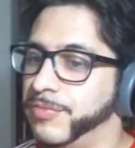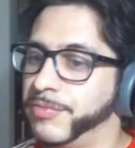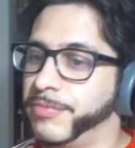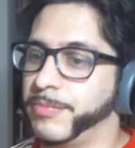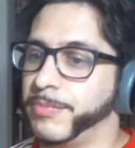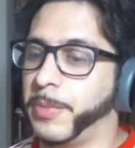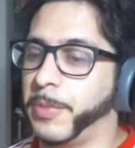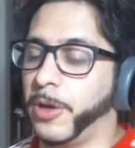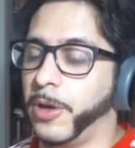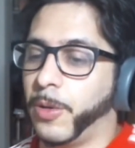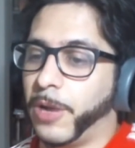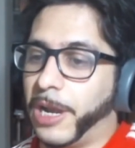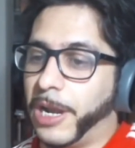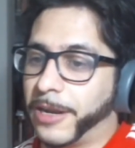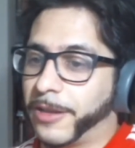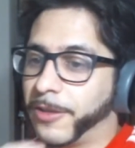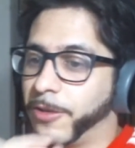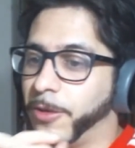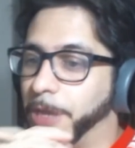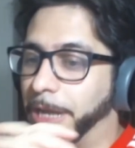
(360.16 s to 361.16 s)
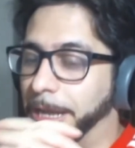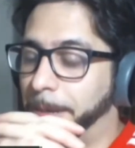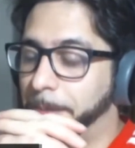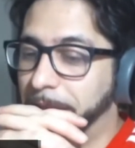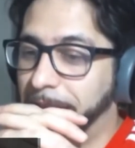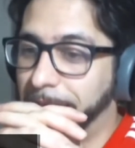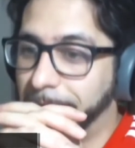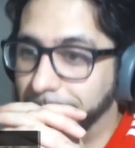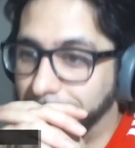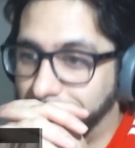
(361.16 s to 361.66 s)
Puede volar toda la
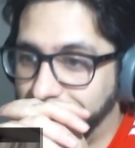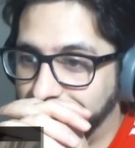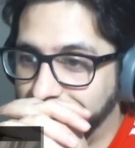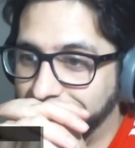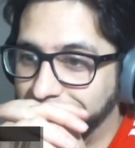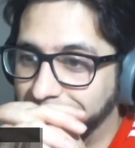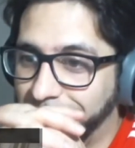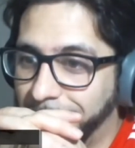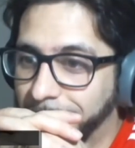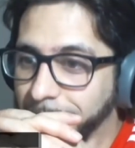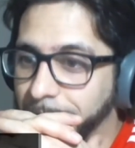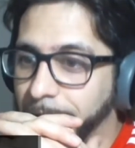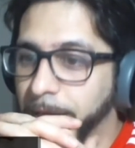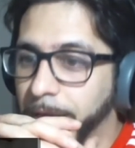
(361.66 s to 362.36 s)
mierda, literal